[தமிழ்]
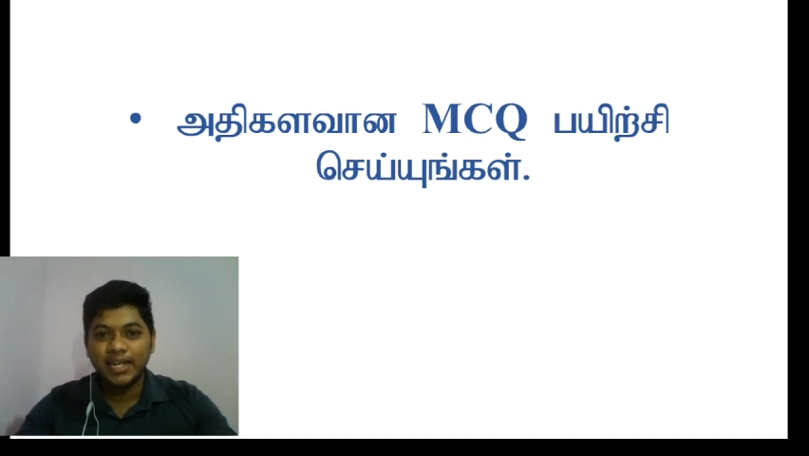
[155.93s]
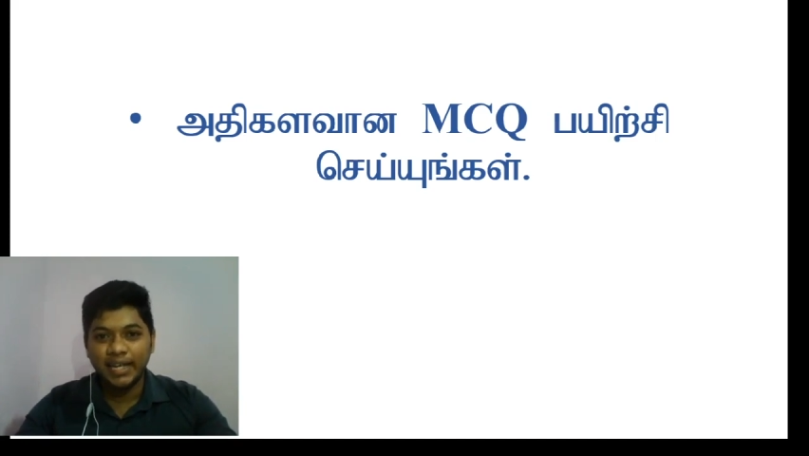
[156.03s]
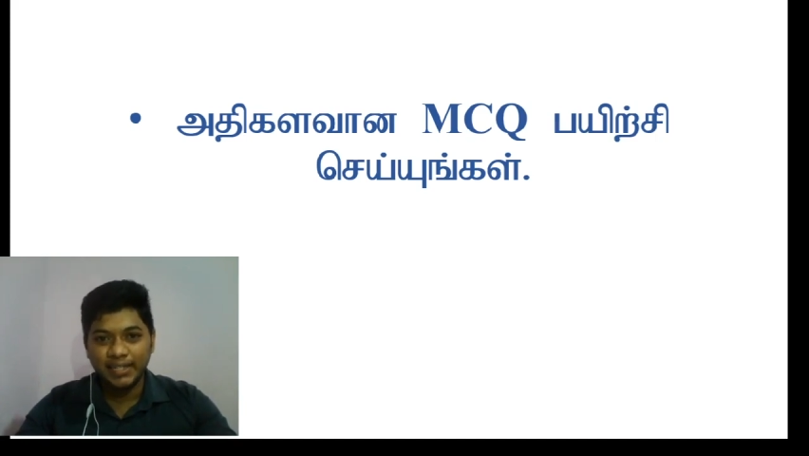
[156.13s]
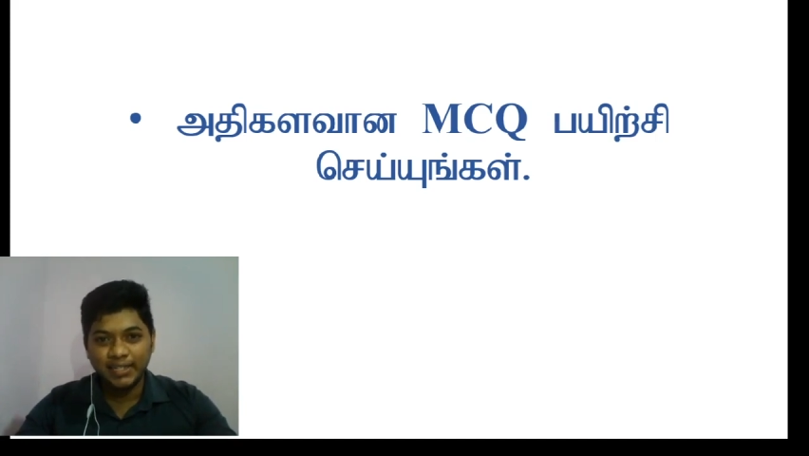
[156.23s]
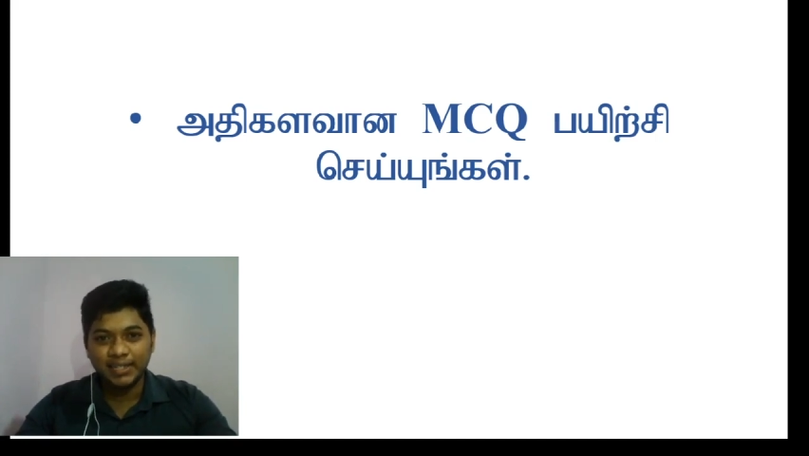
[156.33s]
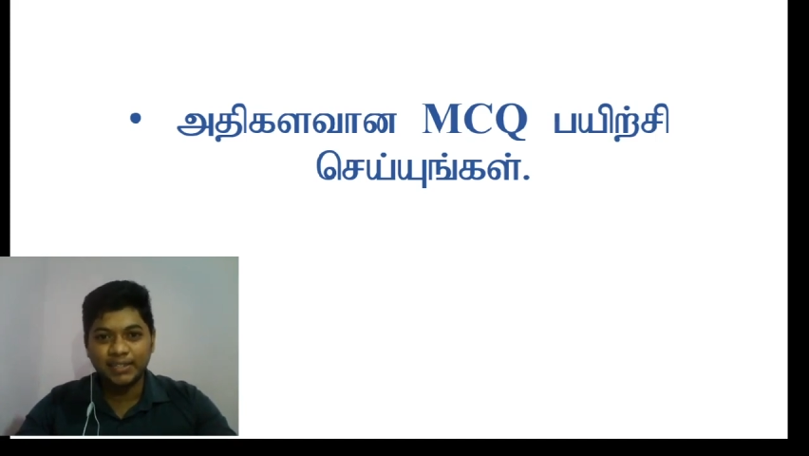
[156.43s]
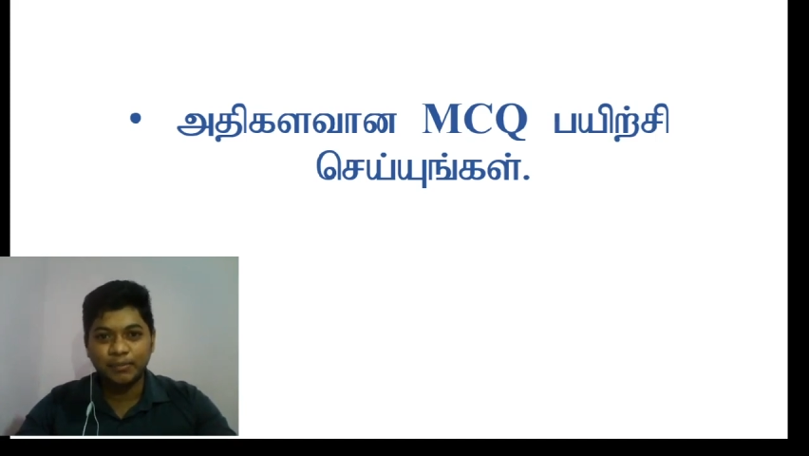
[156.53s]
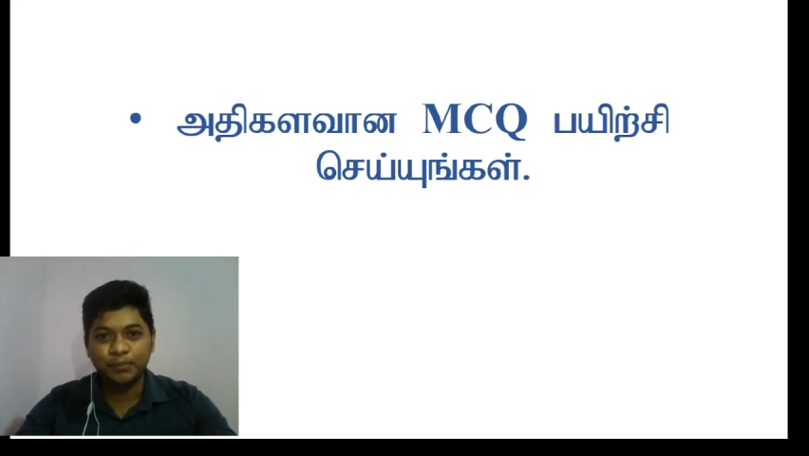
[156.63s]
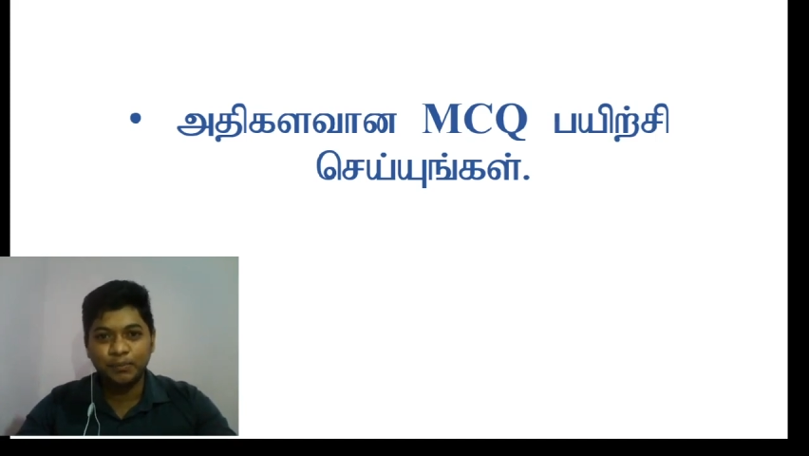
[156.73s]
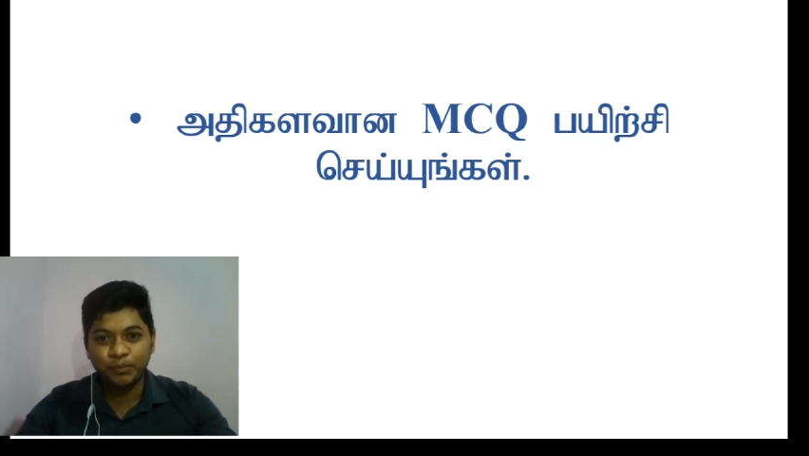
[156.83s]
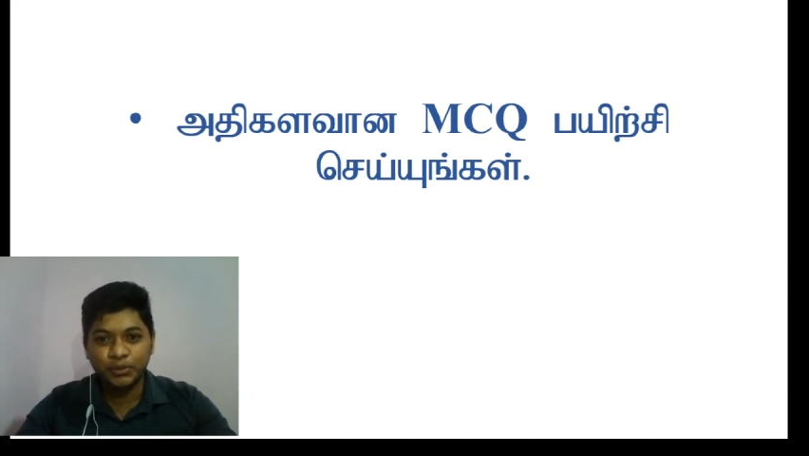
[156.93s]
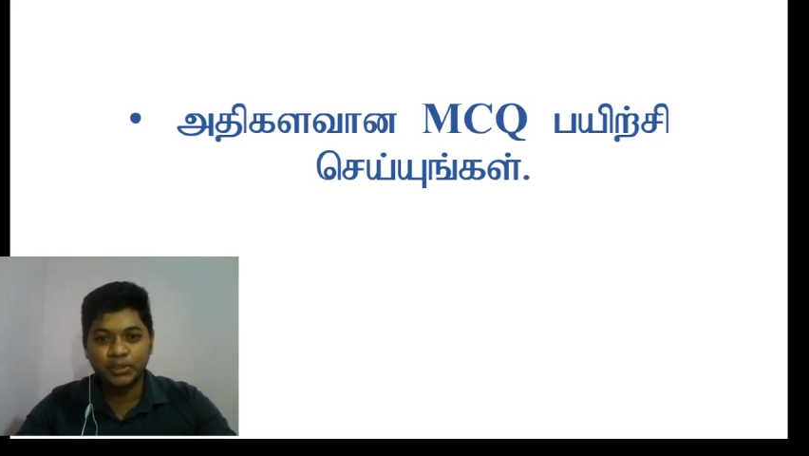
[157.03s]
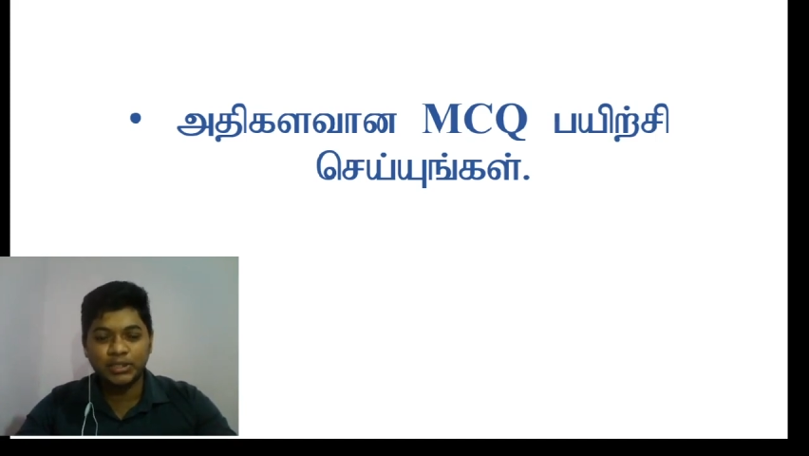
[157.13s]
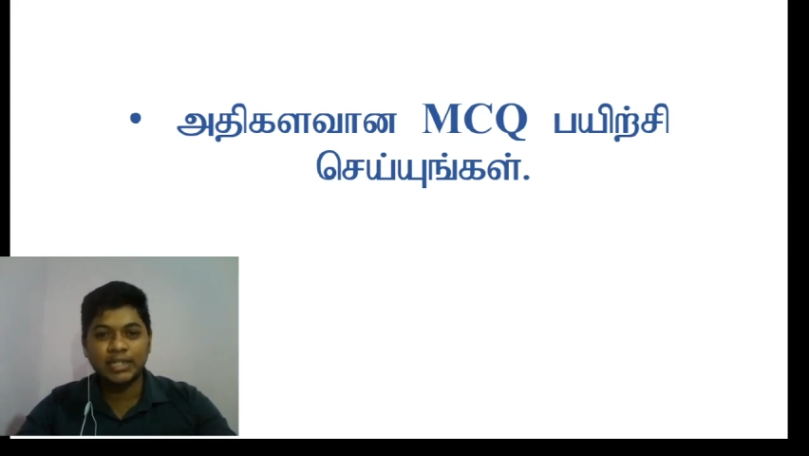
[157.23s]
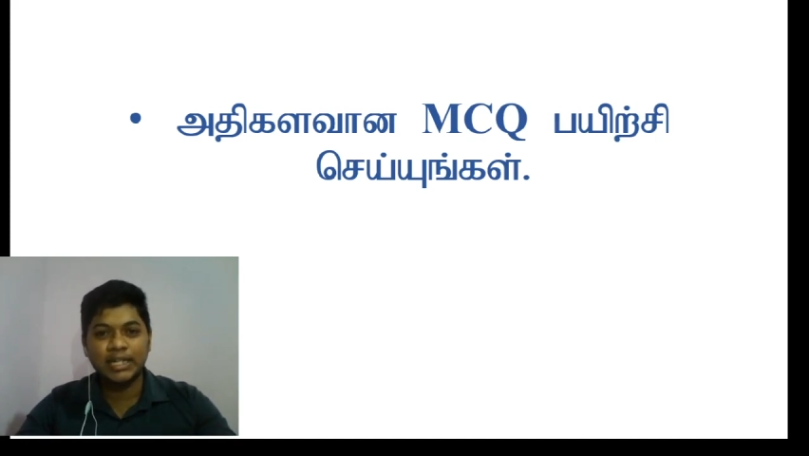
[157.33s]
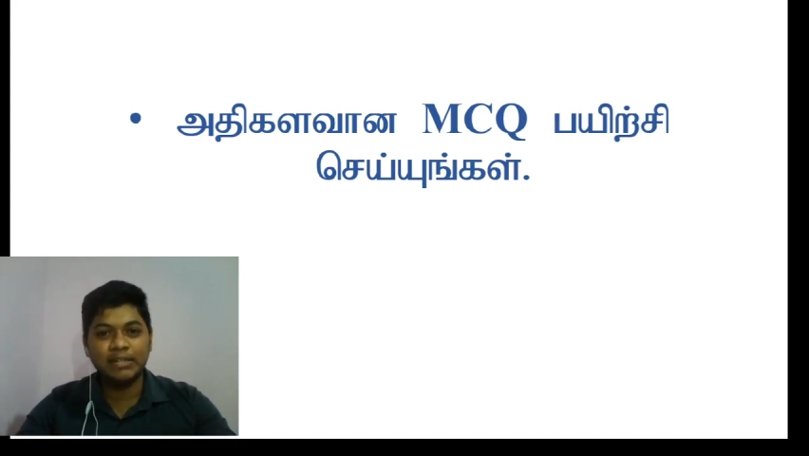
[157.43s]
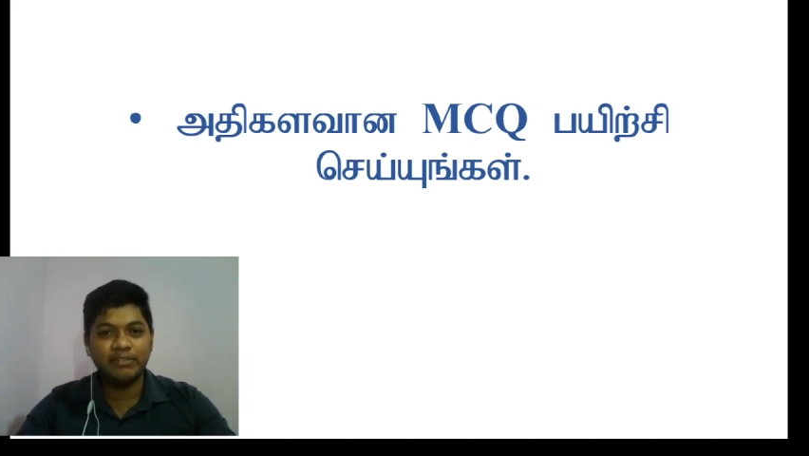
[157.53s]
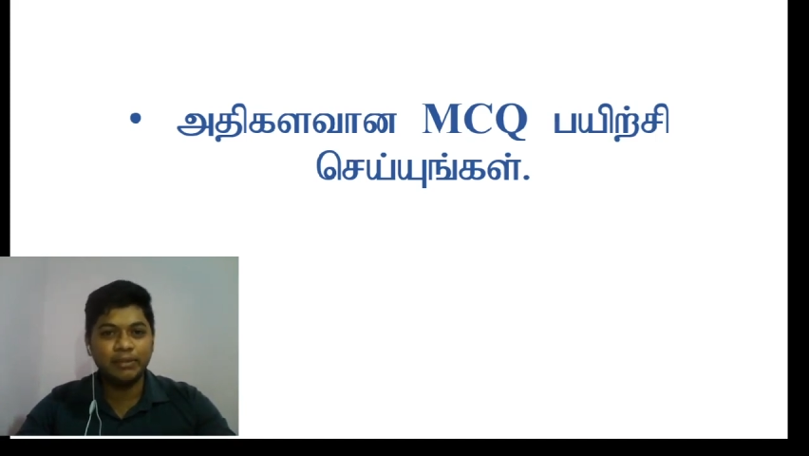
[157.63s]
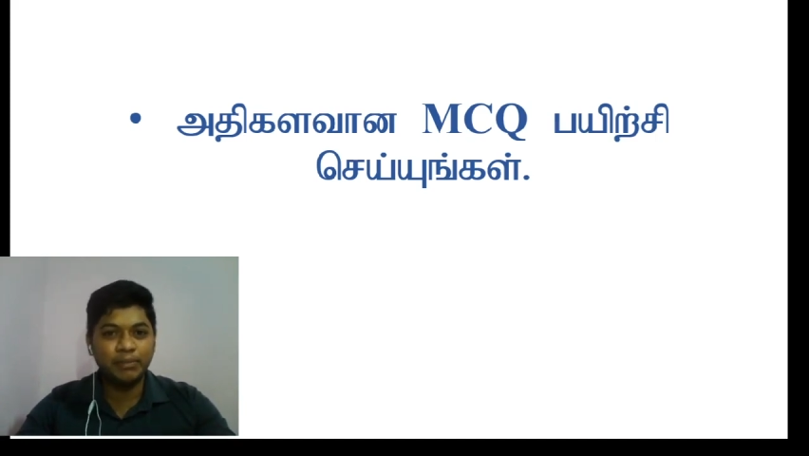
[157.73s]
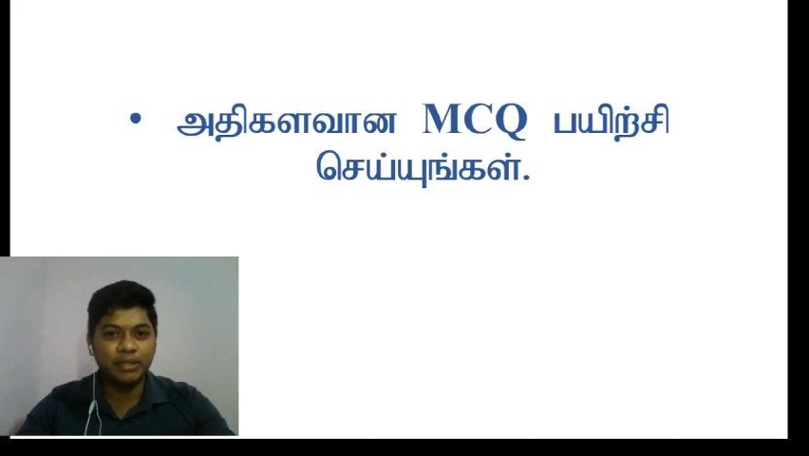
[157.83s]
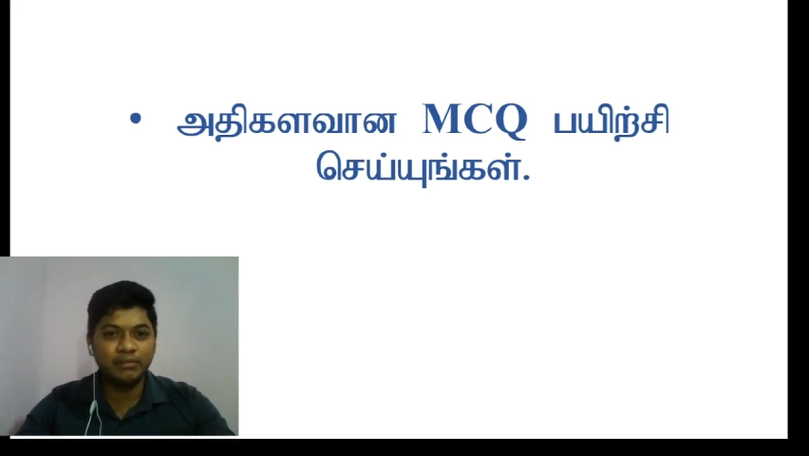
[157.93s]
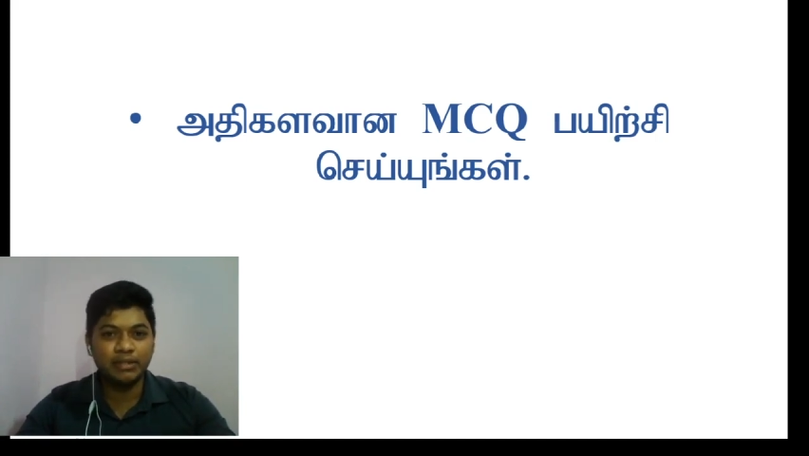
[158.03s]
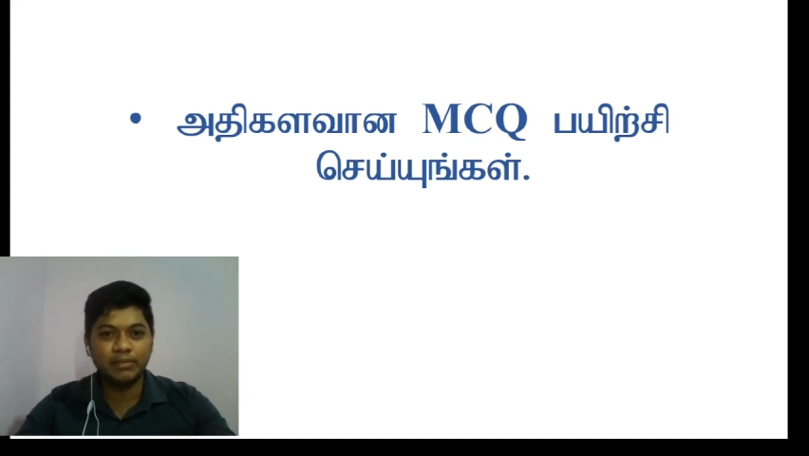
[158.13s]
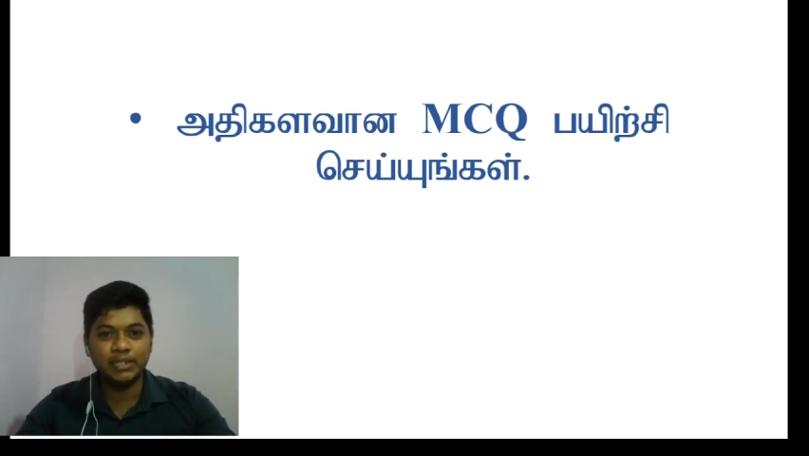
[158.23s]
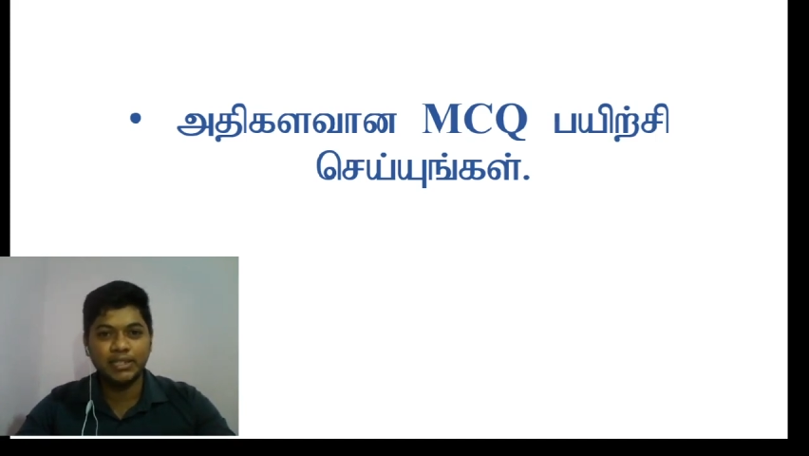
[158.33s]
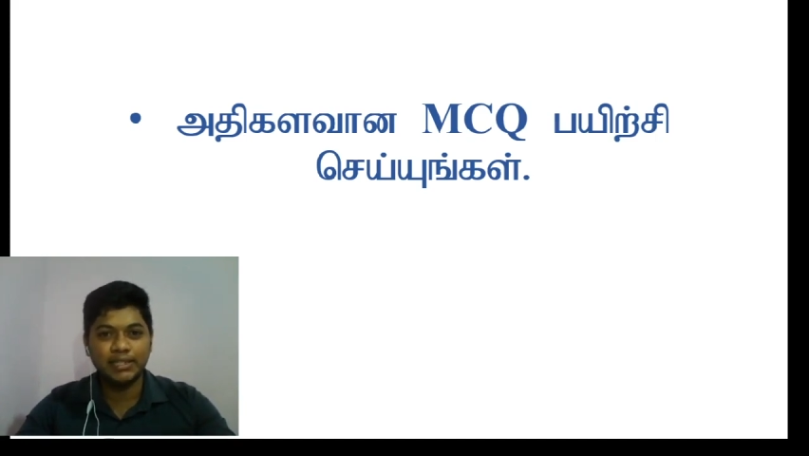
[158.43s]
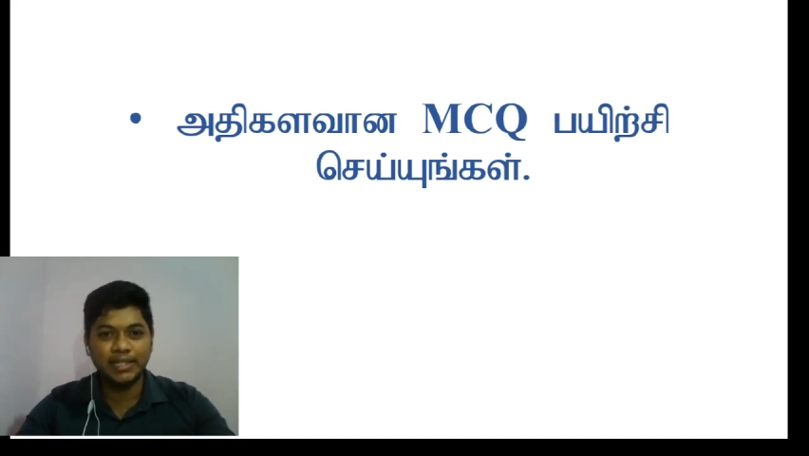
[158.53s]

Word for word: எங்களோட புதுசாக கேள்வி எப்படி வருமென்ற